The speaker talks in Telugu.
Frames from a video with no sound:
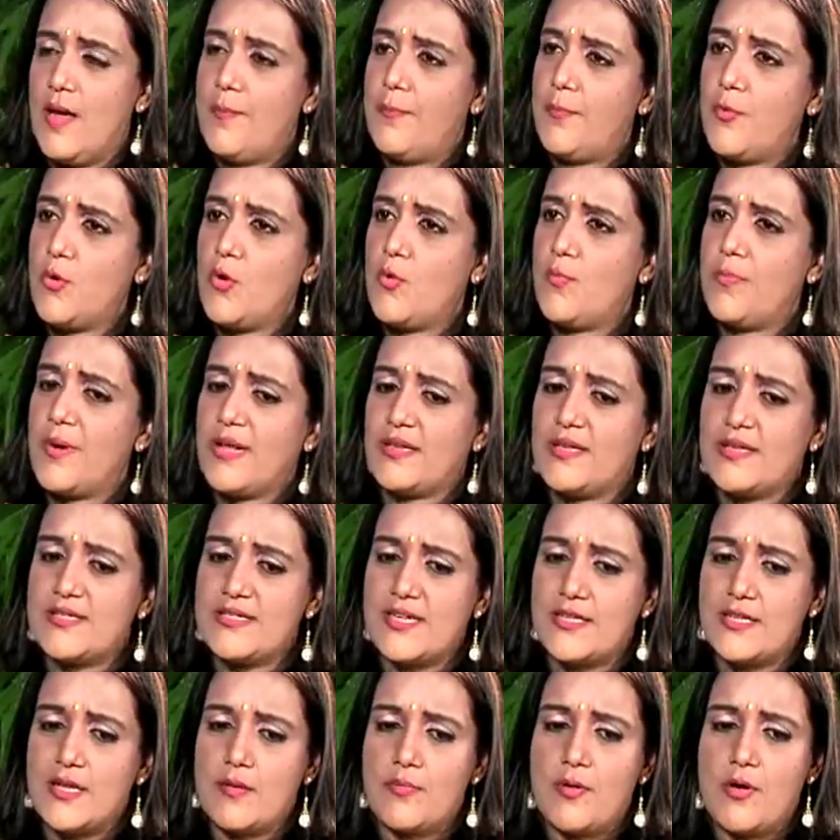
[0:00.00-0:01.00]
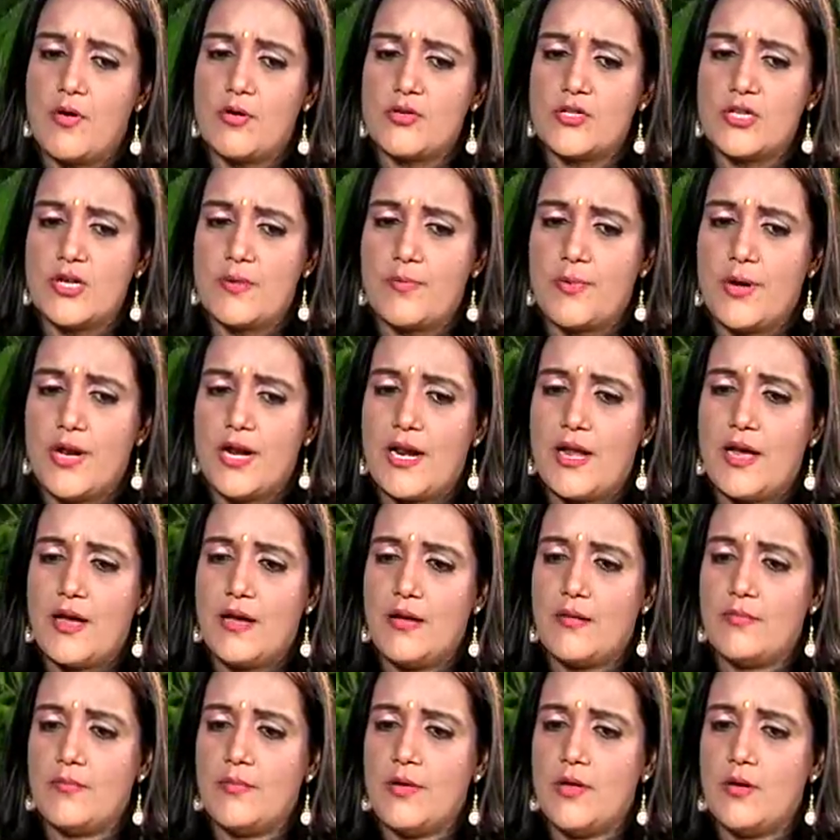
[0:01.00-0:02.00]
ఎప్పుడు ప్రతి సందర్భం వచ్చినప్పుడల్లా
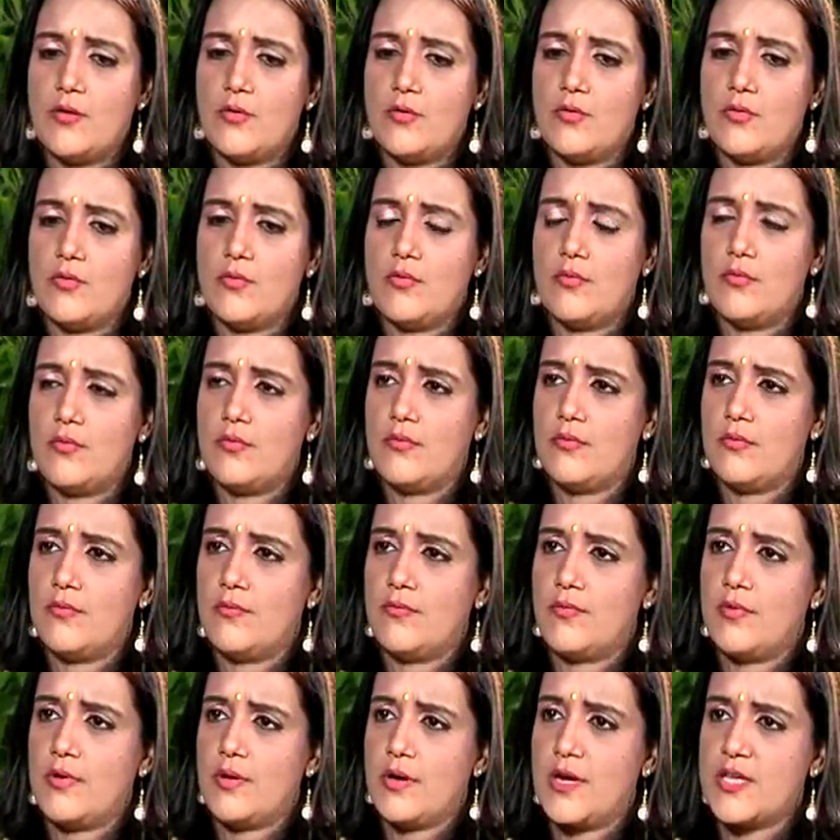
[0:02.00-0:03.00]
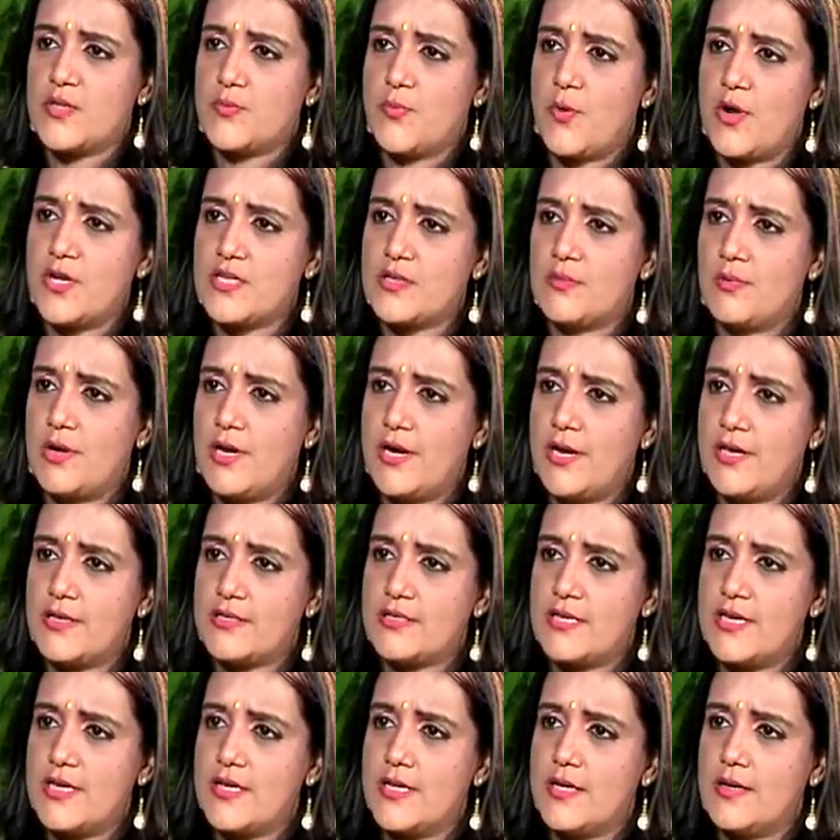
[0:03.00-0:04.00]
మీరు
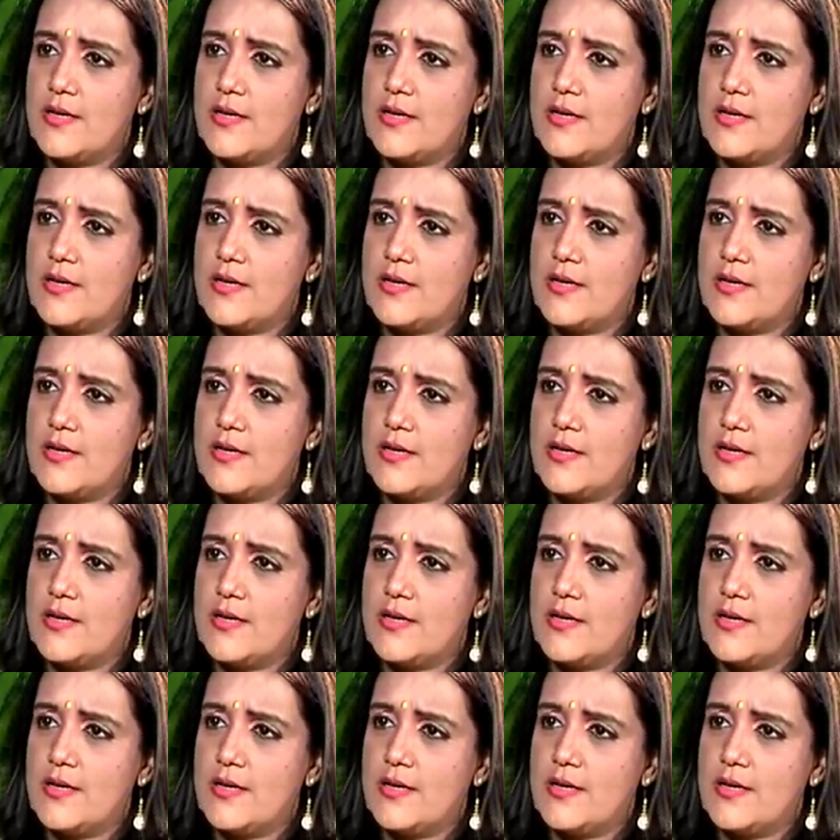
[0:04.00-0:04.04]
రెస్పాన్సిబిలిటీస్ని